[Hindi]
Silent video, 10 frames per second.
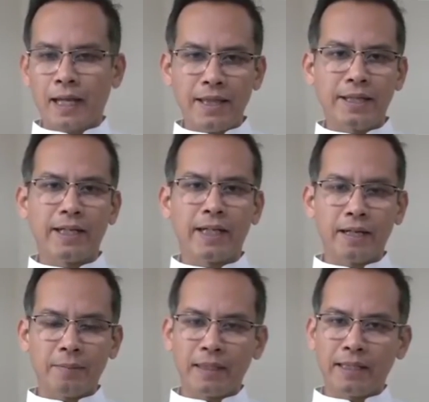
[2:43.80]
केंद्रीय
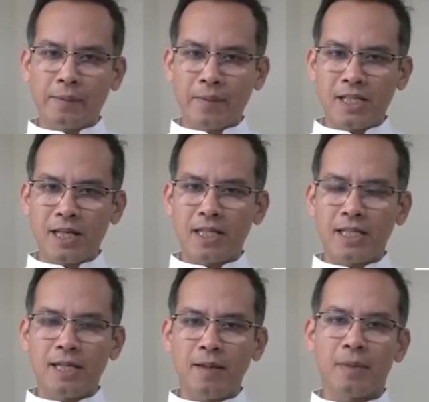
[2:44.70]
गृह मंत्री अमित शाह
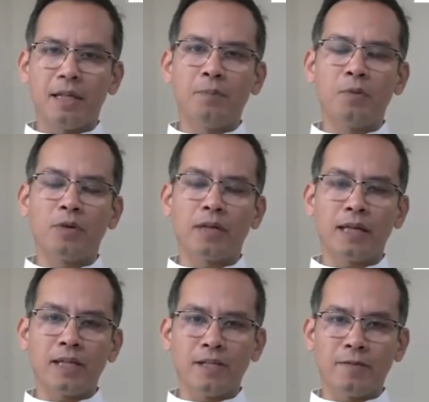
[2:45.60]
जी ने मणिपुर
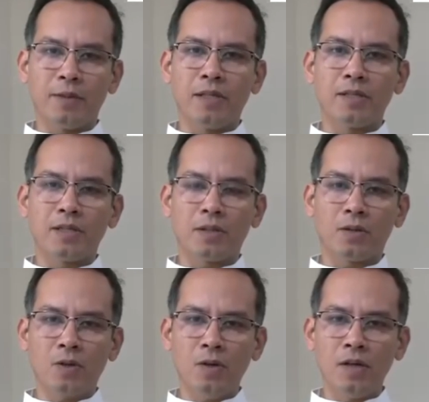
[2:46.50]
के चीफ मिनिस्टर
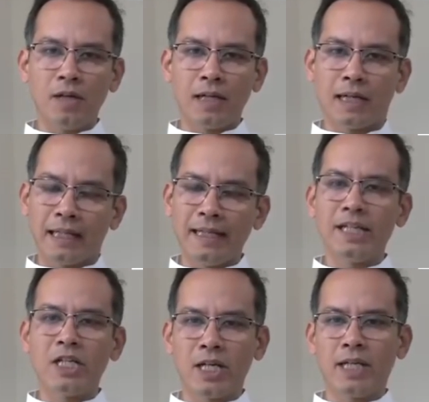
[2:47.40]
को
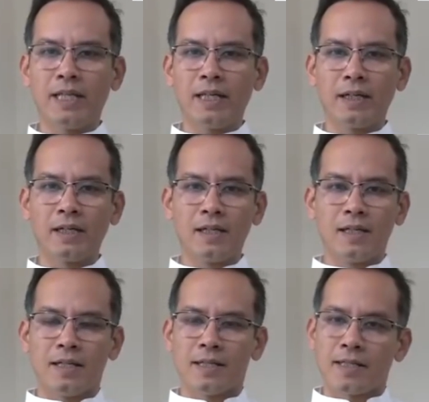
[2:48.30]
क्लीन चिट दिया
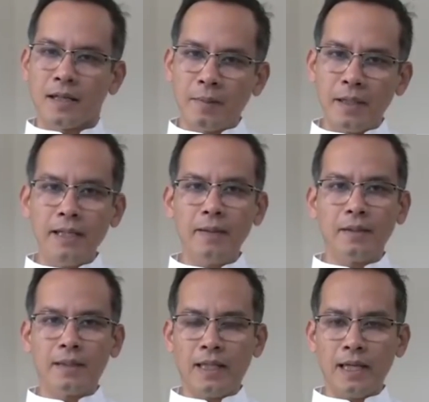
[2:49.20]
सभी
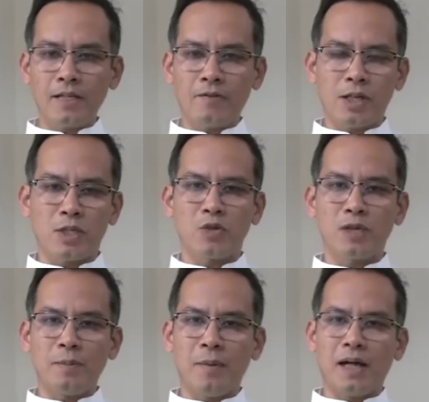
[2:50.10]
देशवासियों
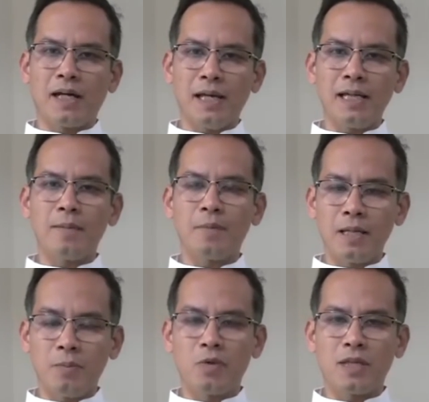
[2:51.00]
की मांग है कि
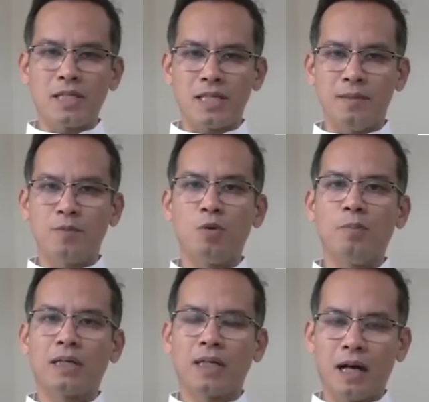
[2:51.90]
मणिपुर के सीएम को
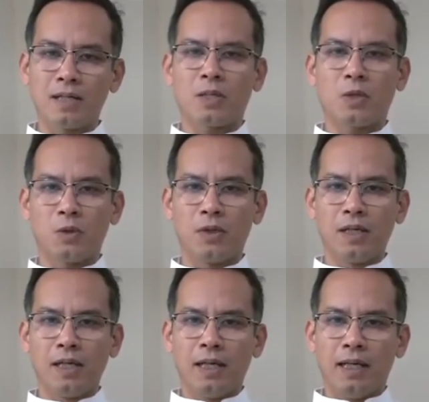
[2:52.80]
बर्खास्त करो
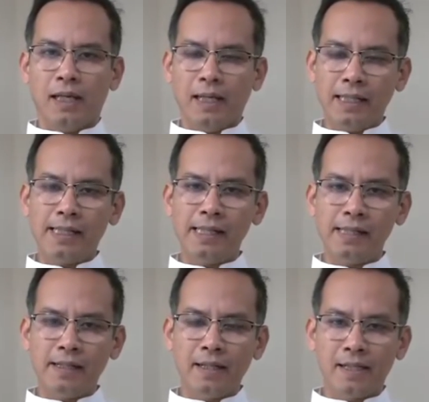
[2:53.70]

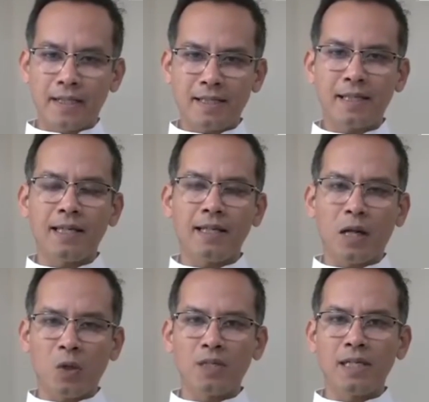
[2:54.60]
लेकिन जैसे कि
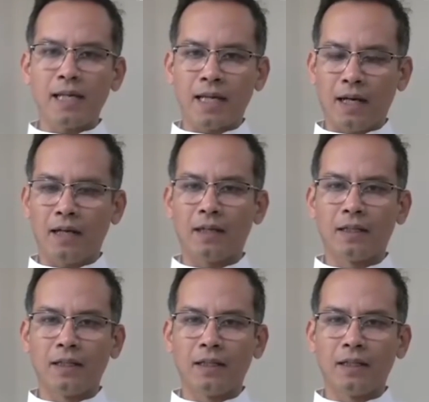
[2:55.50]
राहुल जी ने कहा